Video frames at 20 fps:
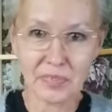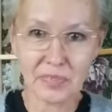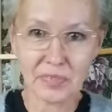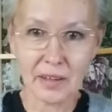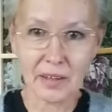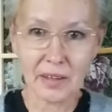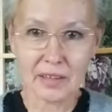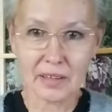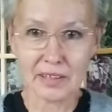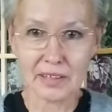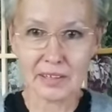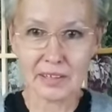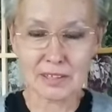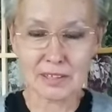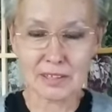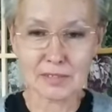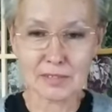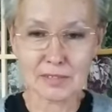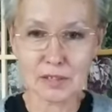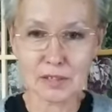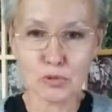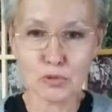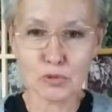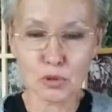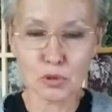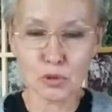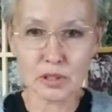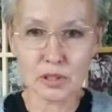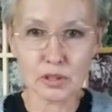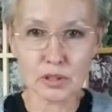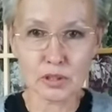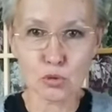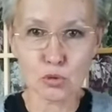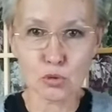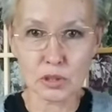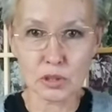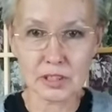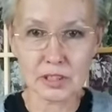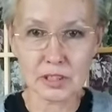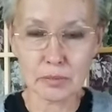э, своего гостя.
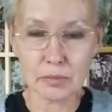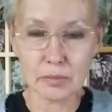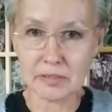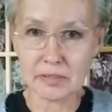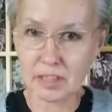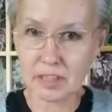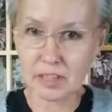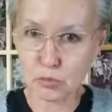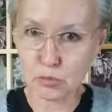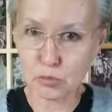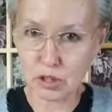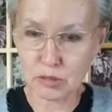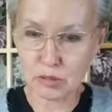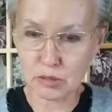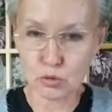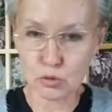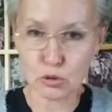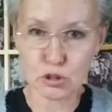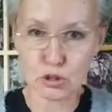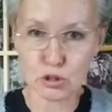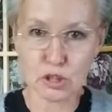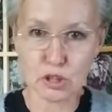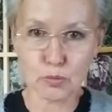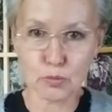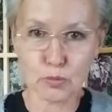Правда, это будет немножечко позже,